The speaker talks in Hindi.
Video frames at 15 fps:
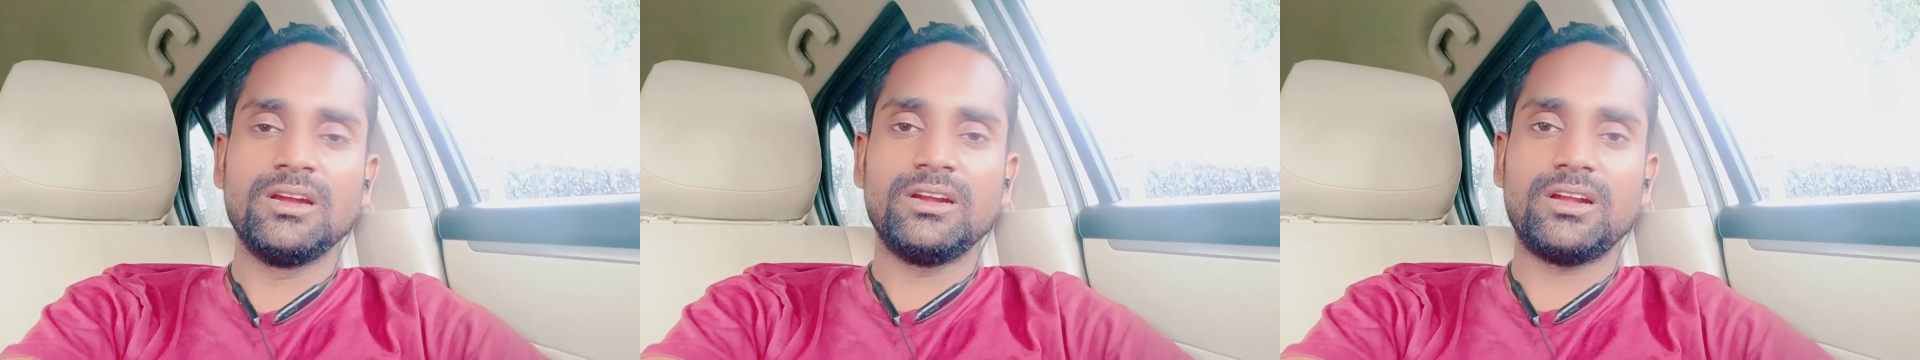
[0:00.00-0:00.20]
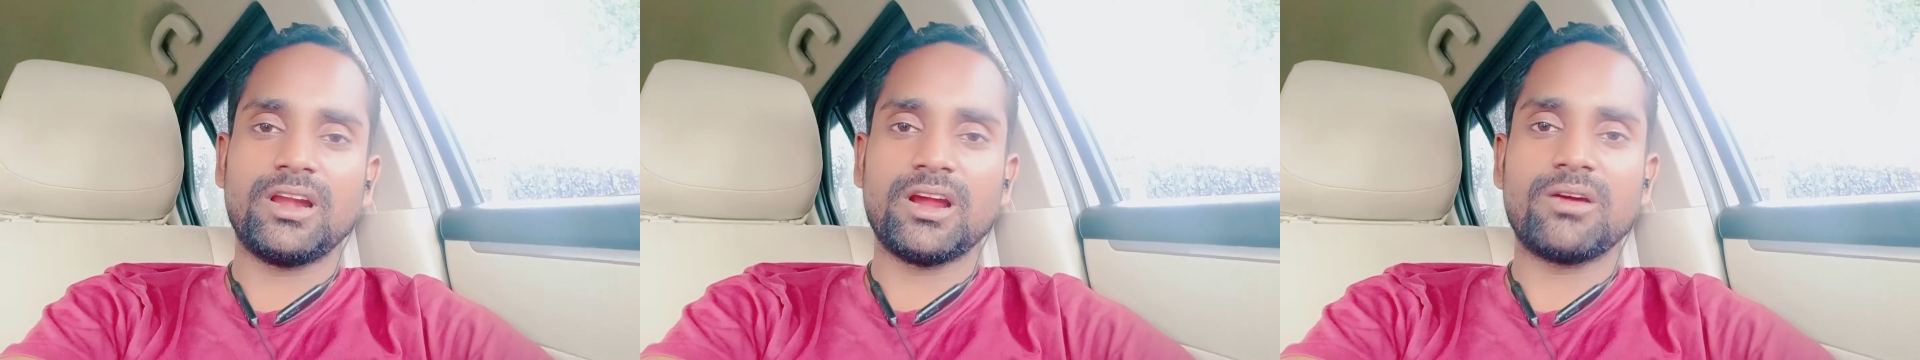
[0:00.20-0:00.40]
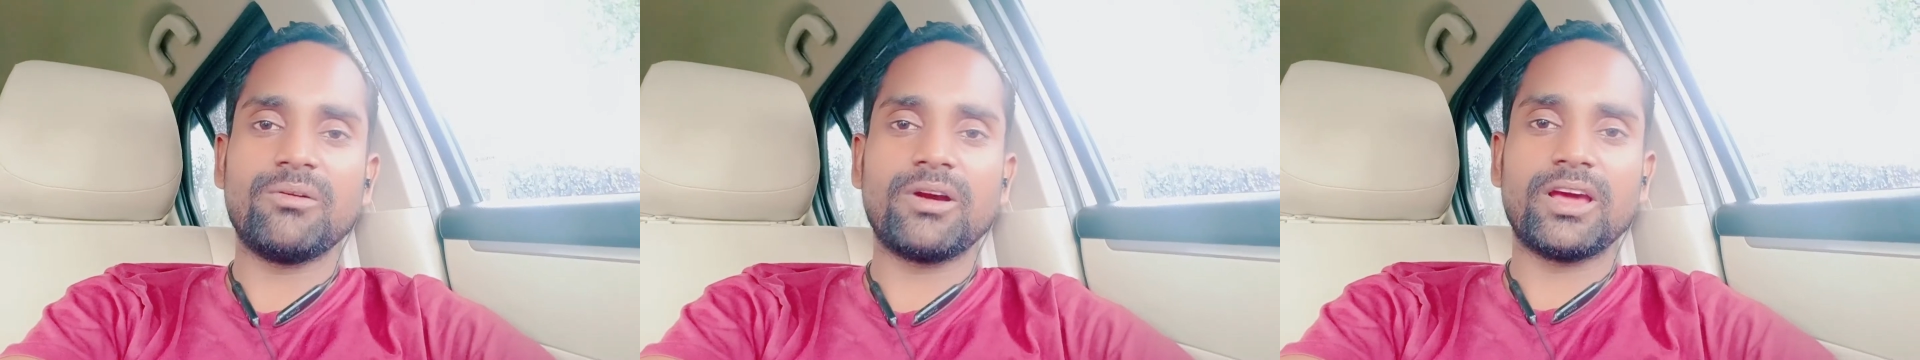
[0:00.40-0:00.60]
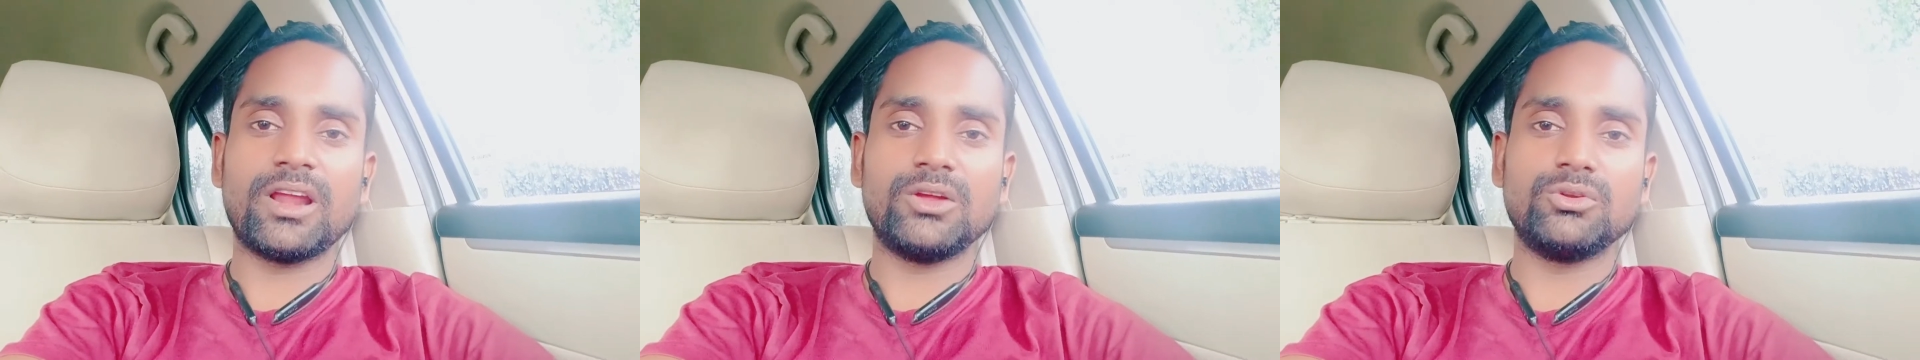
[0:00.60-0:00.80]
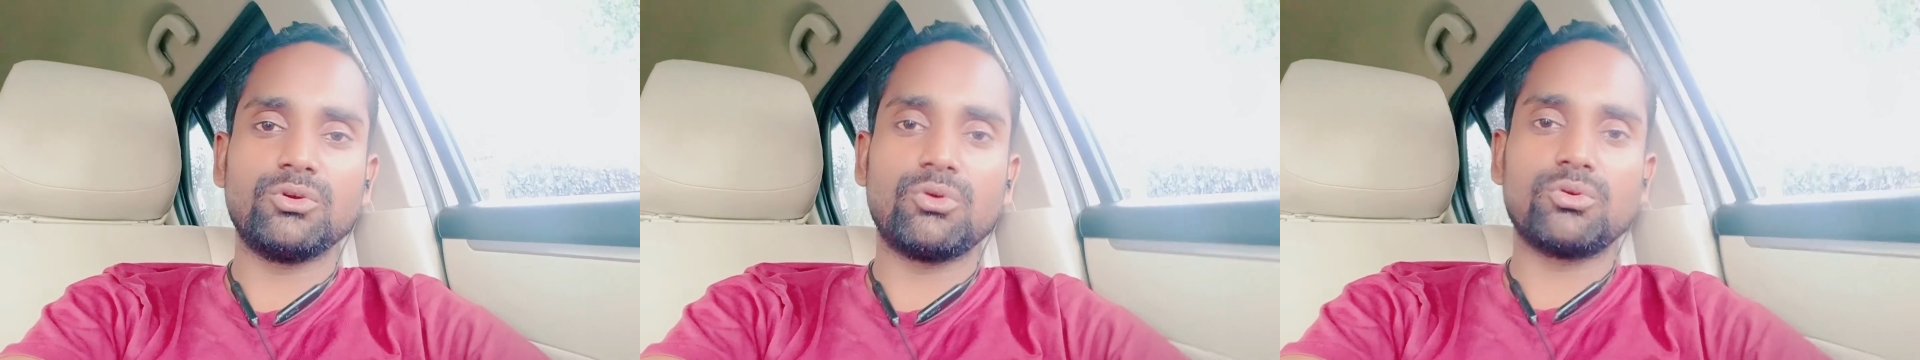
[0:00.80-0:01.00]
ट्रक वगैरह
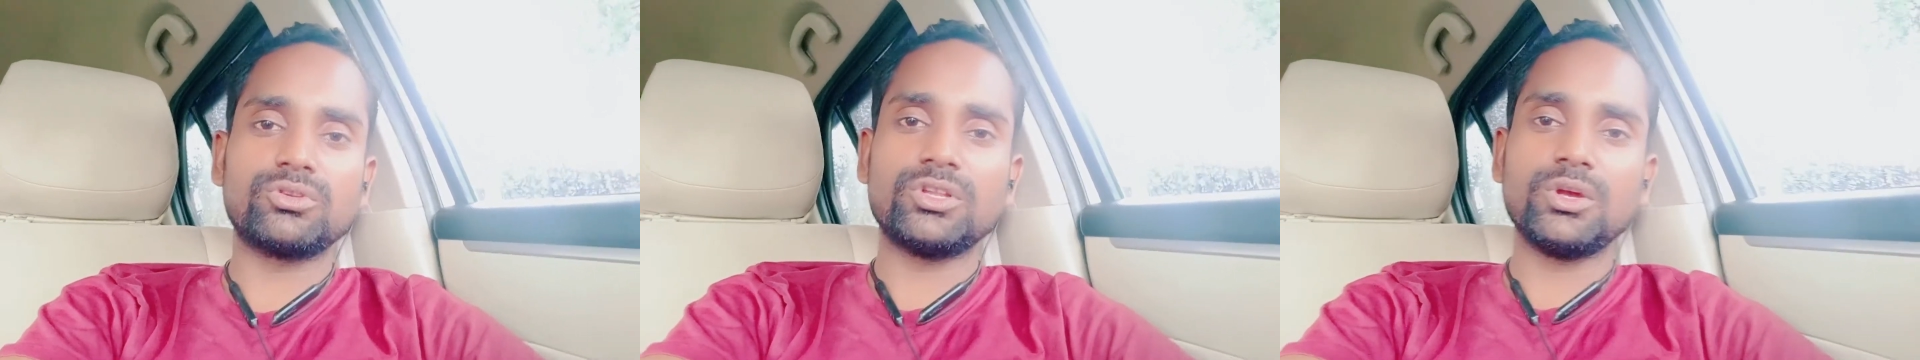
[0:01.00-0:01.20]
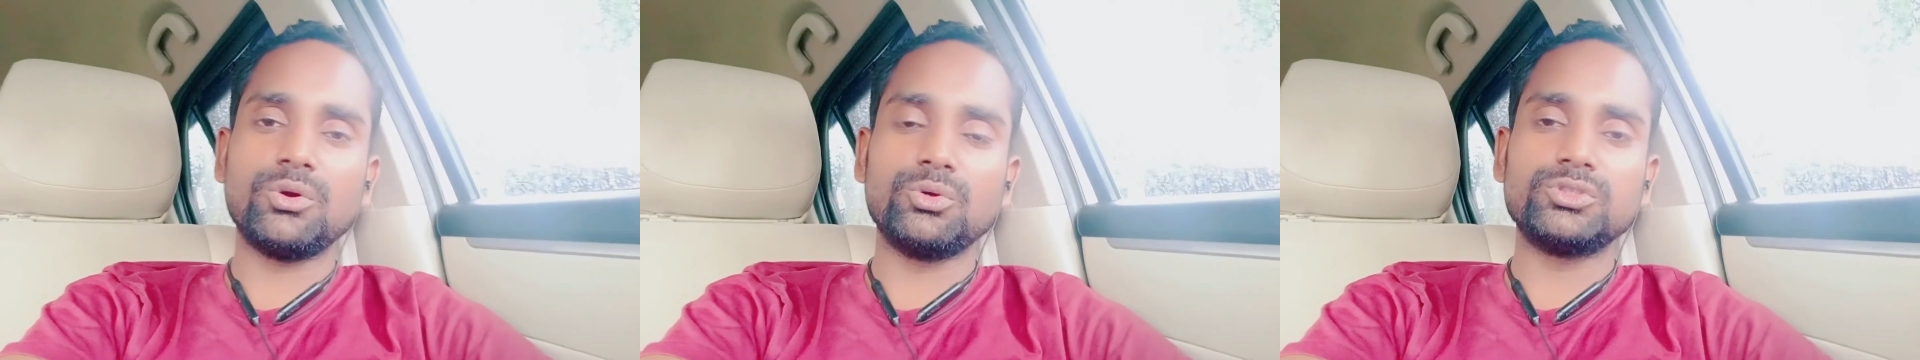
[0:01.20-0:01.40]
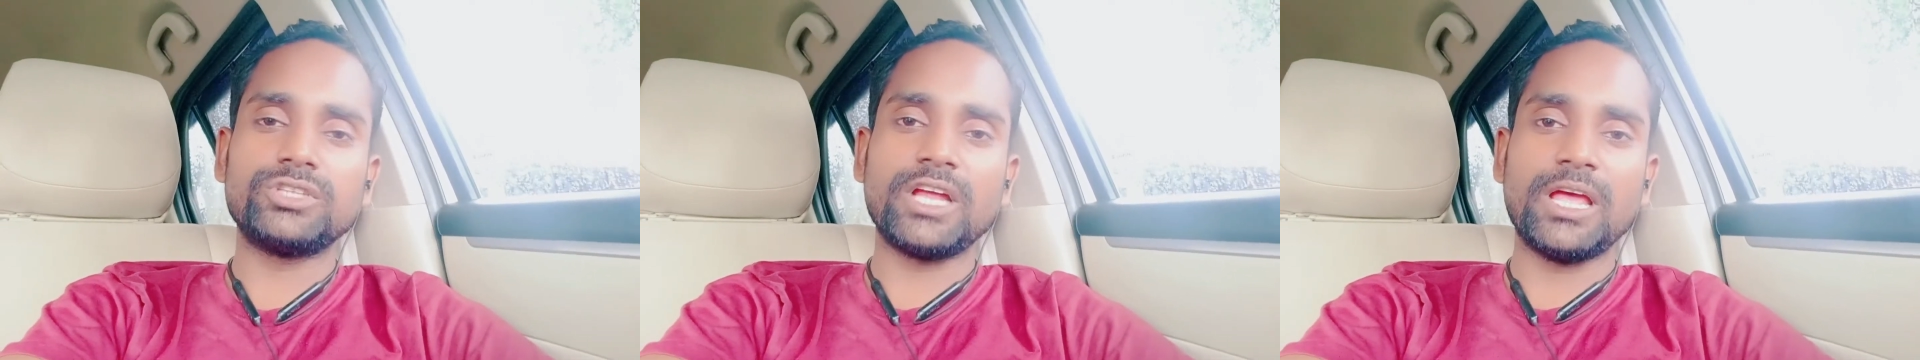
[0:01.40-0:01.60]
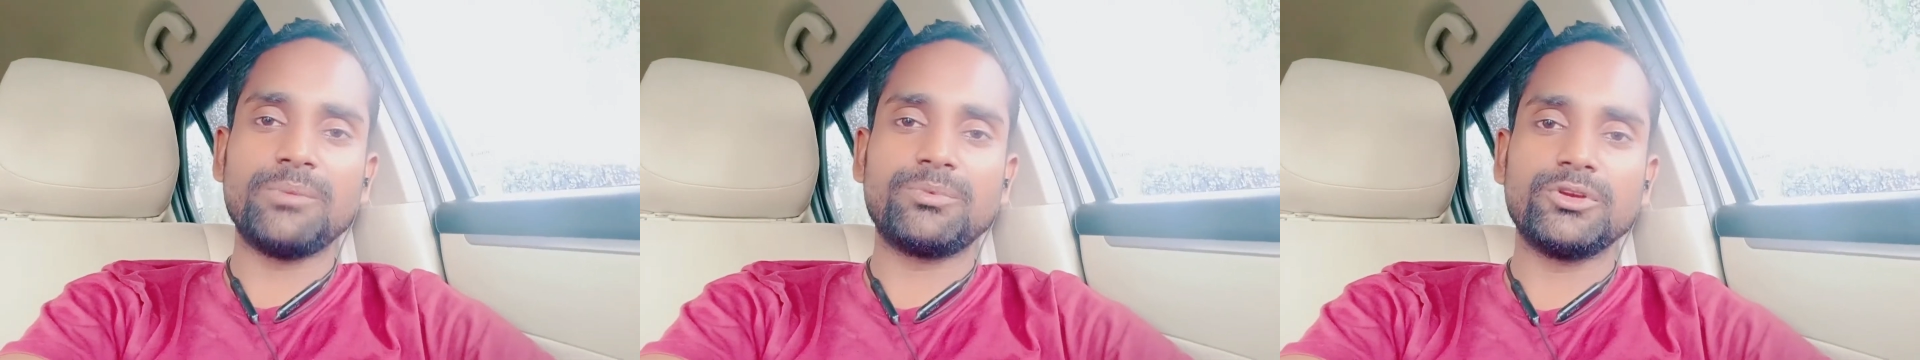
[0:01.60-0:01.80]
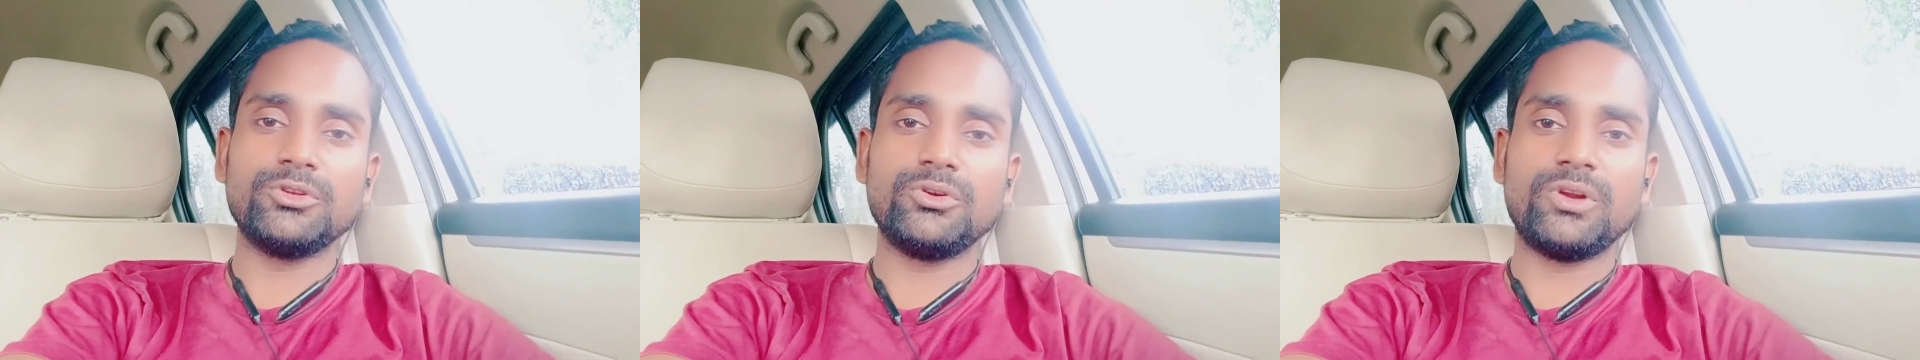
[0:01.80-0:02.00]
जो रुकते हैं उस टाइप
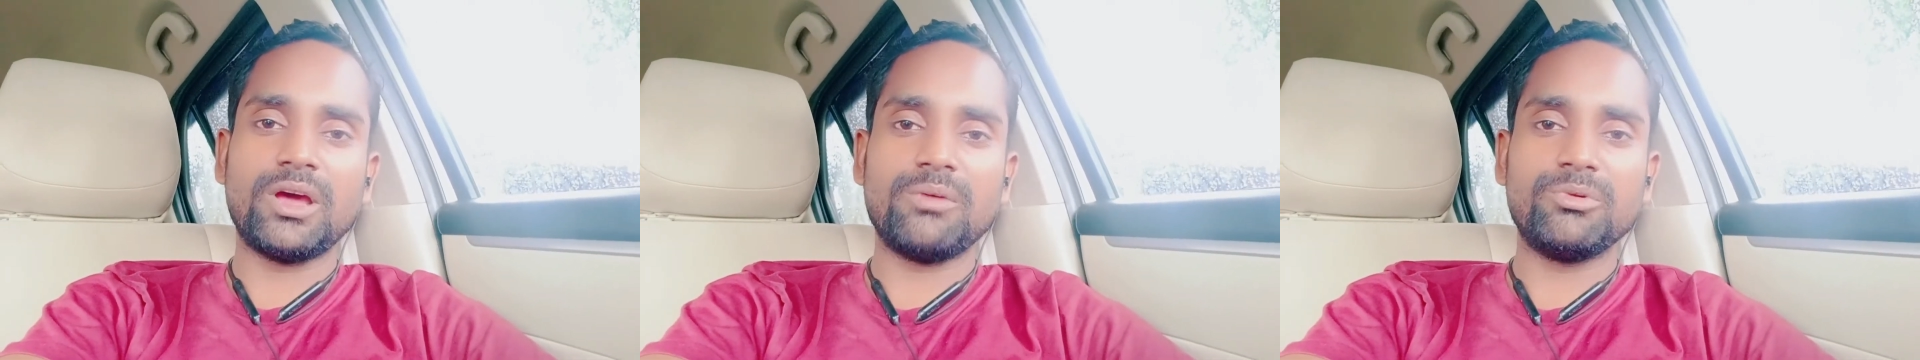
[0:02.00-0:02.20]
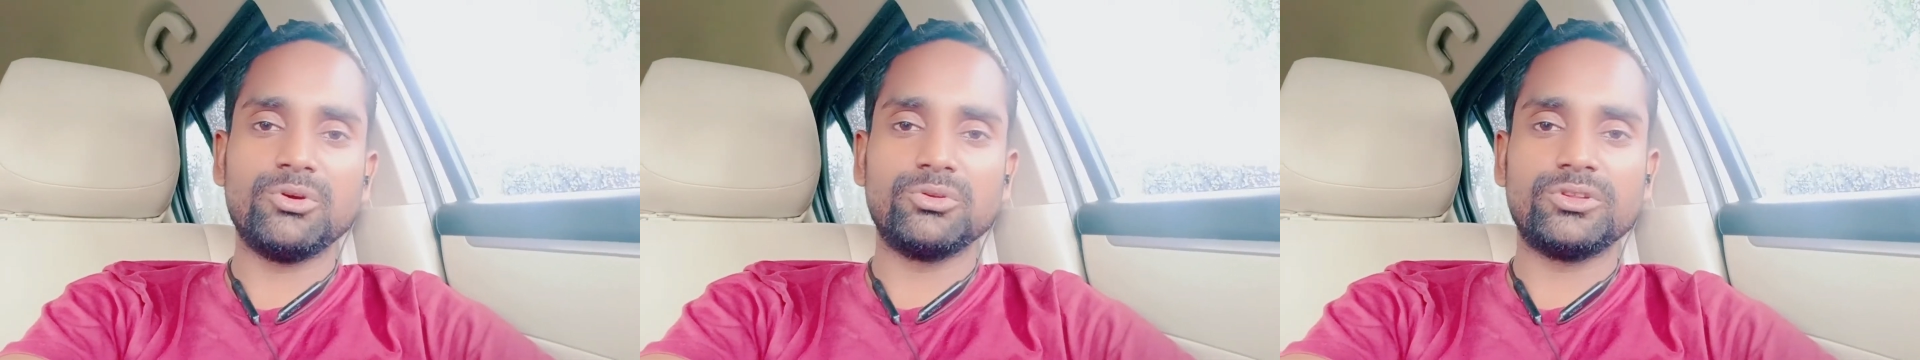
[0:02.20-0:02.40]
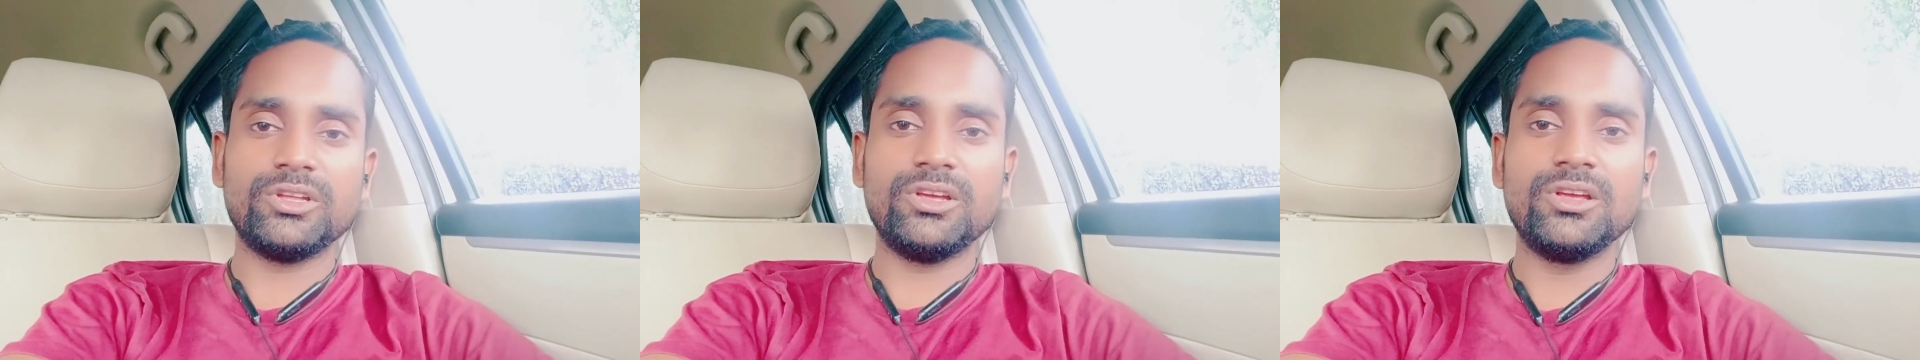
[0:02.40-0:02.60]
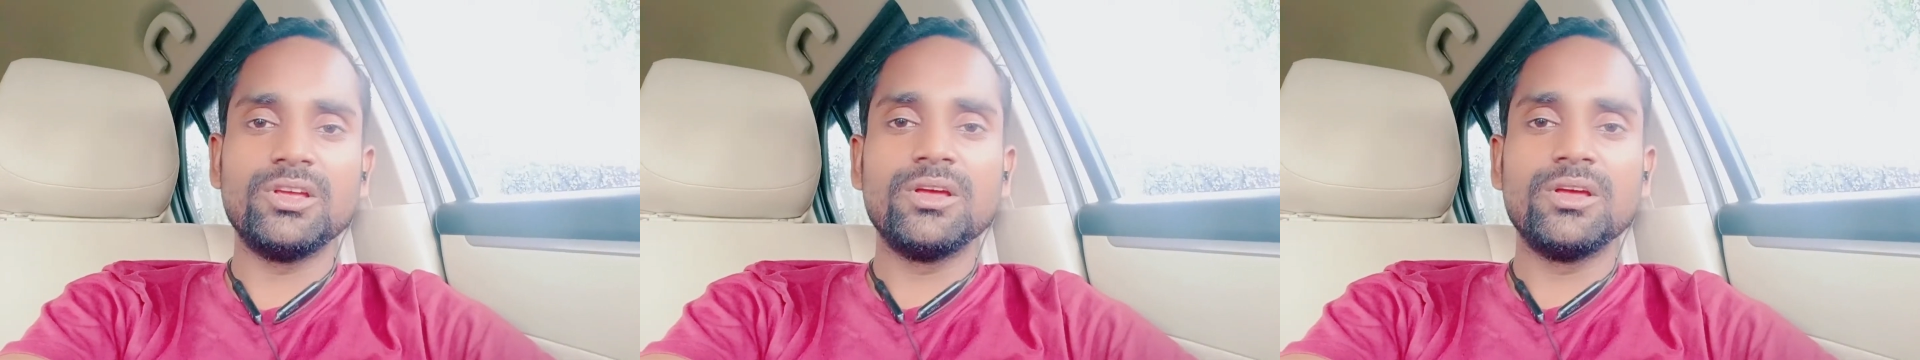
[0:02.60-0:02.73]
के जो ढाबे होते